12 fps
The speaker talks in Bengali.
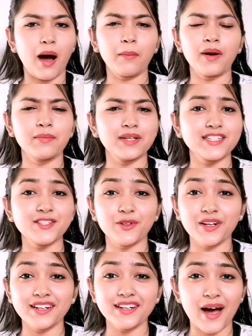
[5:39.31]
আমার বেশি
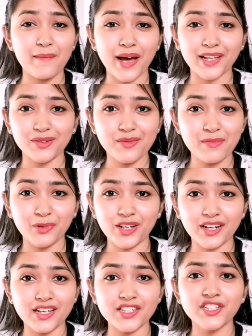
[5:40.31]
জনের নাম একদমই
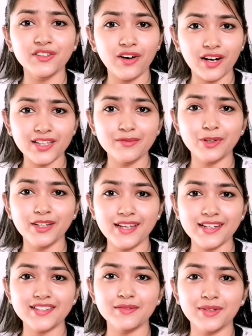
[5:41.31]
মনে নেই শিবাঙ্গী বলে
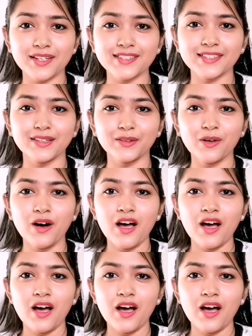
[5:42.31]
একটি মেয়ে ছিল